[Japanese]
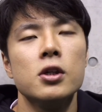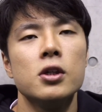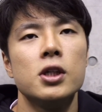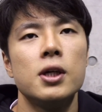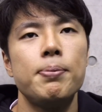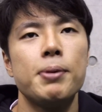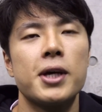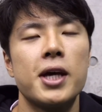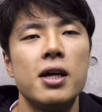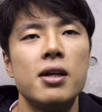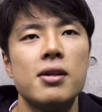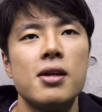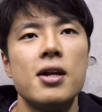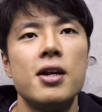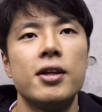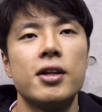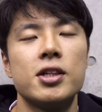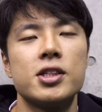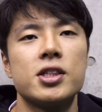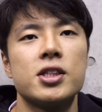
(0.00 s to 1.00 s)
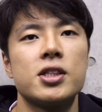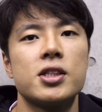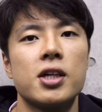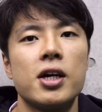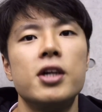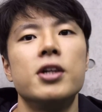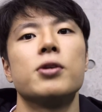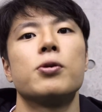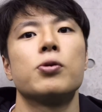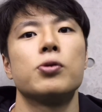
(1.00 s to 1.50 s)
やっぱ原点に立ち
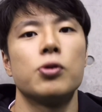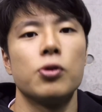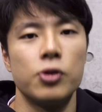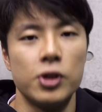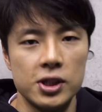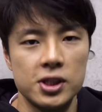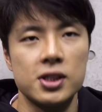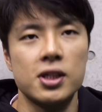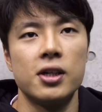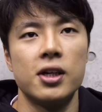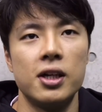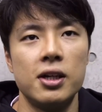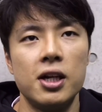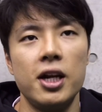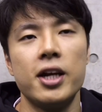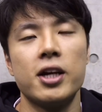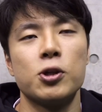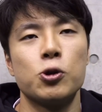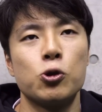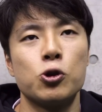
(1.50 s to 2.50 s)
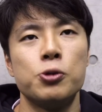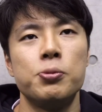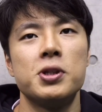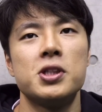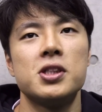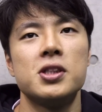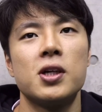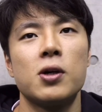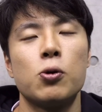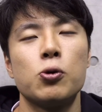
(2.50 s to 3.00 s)
返ることですかね何か特
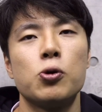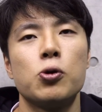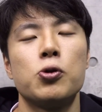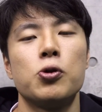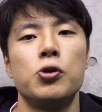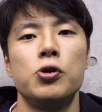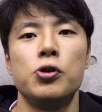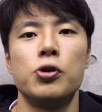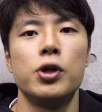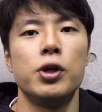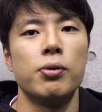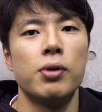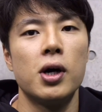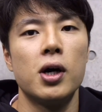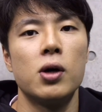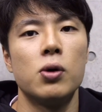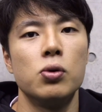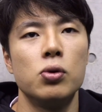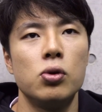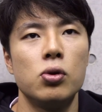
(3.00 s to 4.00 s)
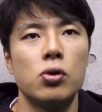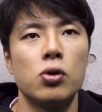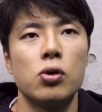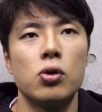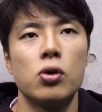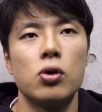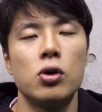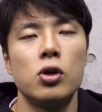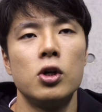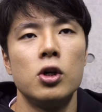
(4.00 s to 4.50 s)
別なことというよりはほん
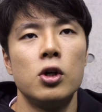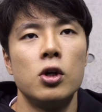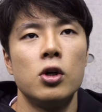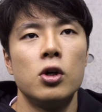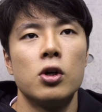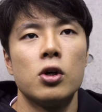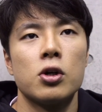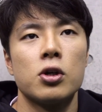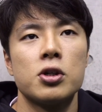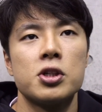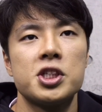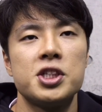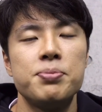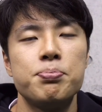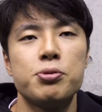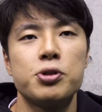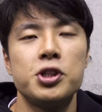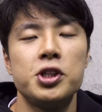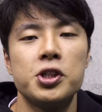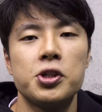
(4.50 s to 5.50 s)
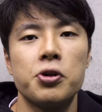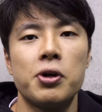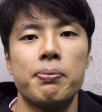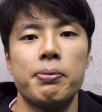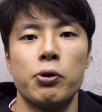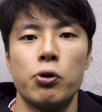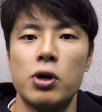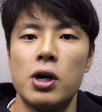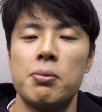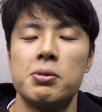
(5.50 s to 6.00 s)
のシンプルに今日やっ
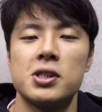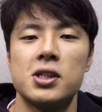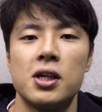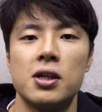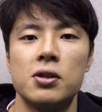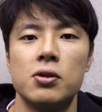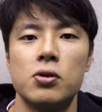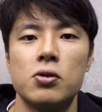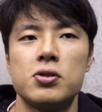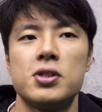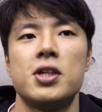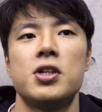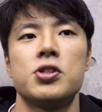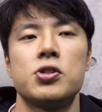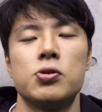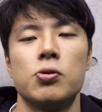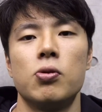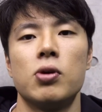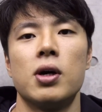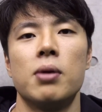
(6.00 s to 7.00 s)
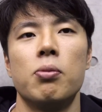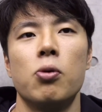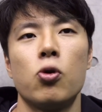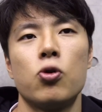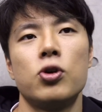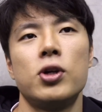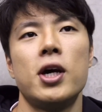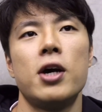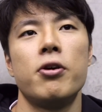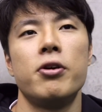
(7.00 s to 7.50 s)
ぱ岡山さんの選手の方が
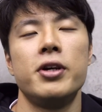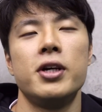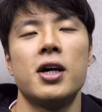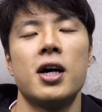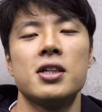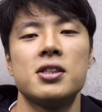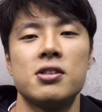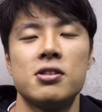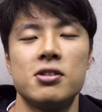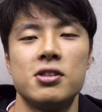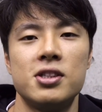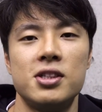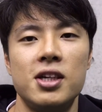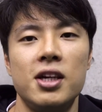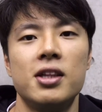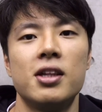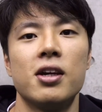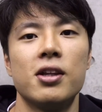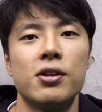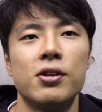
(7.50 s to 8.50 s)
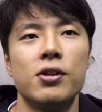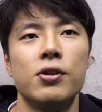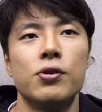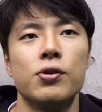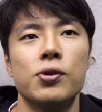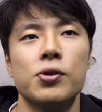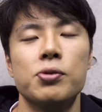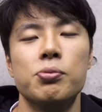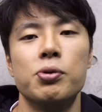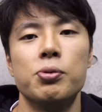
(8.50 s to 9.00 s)
僕らよりハッスルしていたって
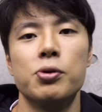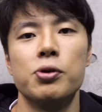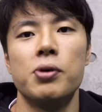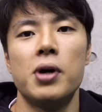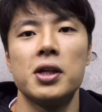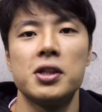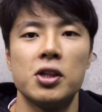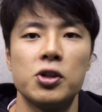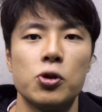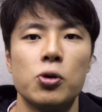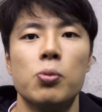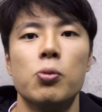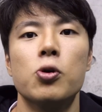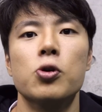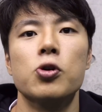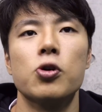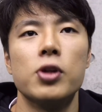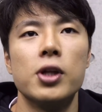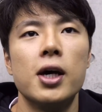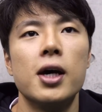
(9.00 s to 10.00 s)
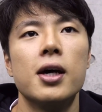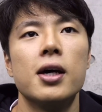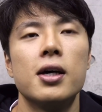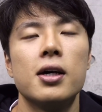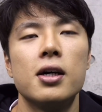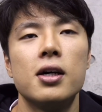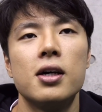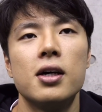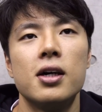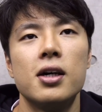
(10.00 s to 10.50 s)
いう部分はあったと思うので
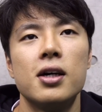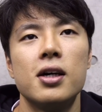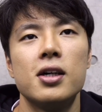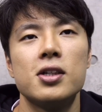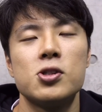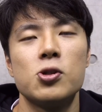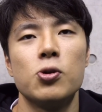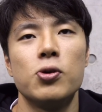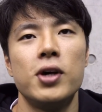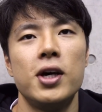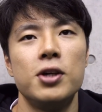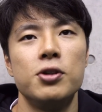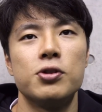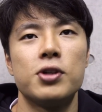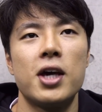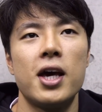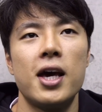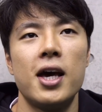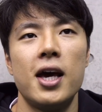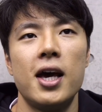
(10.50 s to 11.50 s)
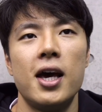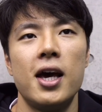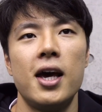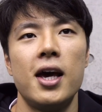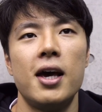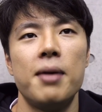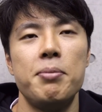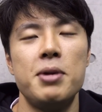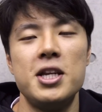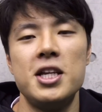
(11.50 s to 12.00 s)
あその辺
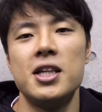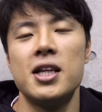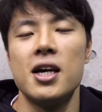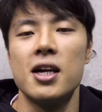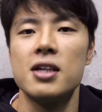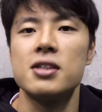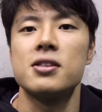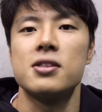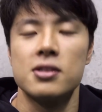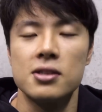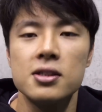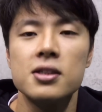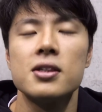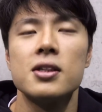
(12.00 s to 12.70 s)
受け身にならず